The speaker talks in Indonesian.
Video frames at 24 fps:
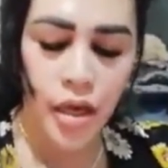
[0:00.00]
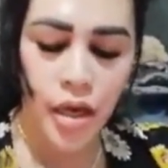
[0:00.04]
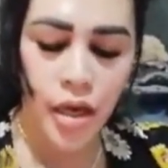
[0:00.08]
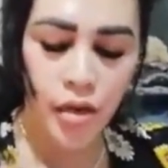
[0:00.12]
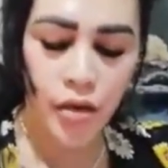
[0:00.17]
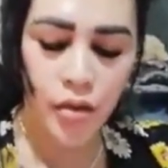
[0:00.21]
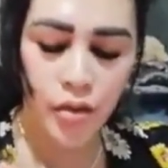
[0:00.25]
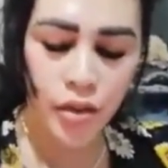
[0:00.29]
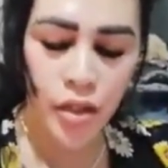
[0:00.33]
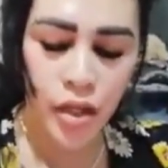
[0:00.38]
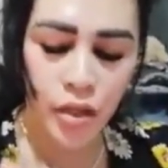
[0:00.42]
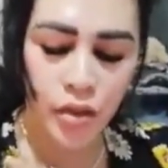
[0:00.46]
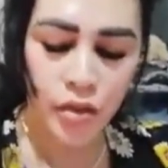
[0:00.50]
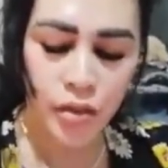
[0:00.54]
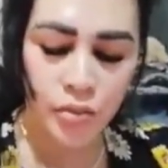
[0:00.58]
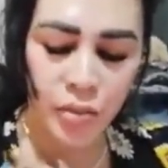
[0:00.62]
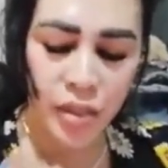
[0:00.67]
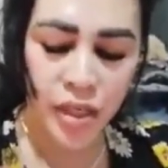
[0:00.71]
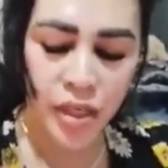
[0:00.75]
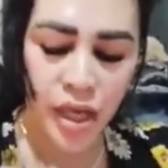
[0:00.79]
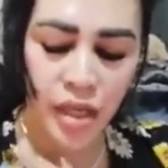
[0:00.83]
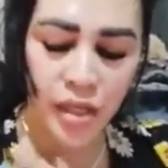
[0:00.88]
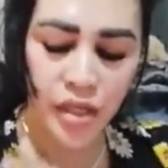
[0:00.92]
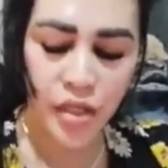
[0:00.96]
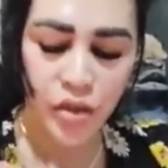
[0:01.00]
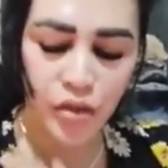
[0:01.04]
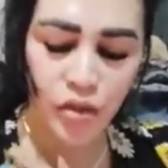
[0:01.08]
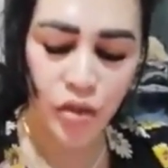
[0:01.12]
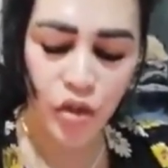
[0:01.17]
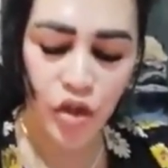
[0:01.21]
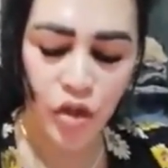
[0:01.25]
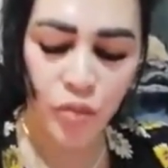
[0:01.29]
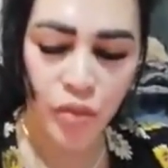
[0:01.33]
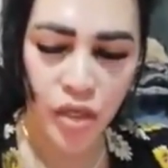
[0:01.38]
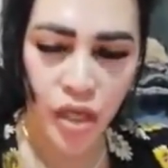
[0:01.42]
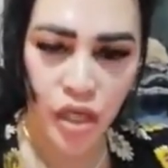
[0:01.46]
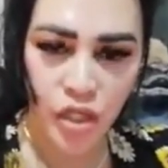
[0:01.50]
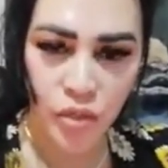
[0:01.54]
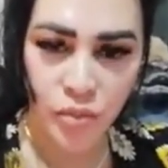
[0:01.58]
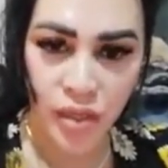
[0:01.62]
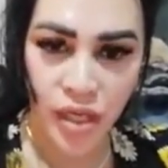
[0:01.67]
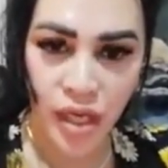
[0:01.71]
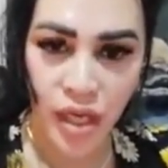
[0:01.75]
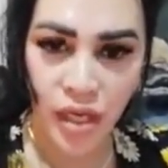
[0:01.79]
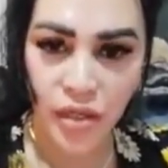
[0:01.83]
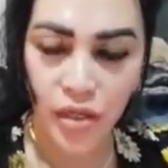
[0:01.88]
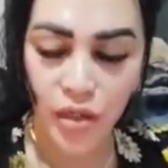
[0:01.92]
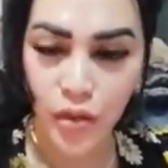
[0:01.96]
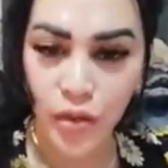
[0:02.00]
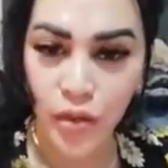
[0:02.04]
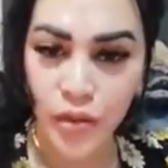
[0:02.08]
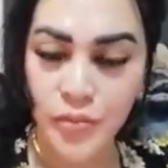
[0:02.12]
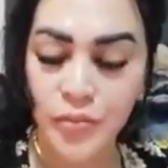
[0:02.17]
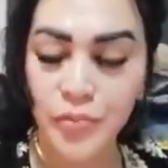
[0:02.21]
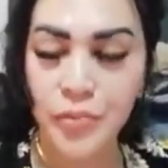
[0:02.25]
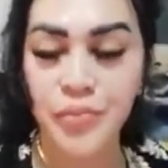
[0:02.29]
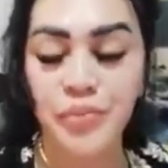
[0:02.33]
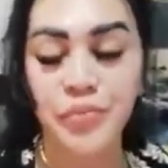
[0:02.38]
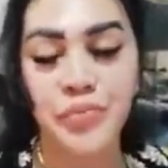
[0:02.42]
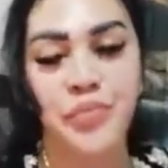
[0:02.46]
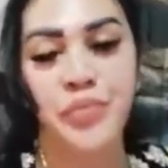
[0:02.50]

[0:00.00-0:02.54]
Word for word: harus harus pakai attitude ngomongnya harus pakai attitude.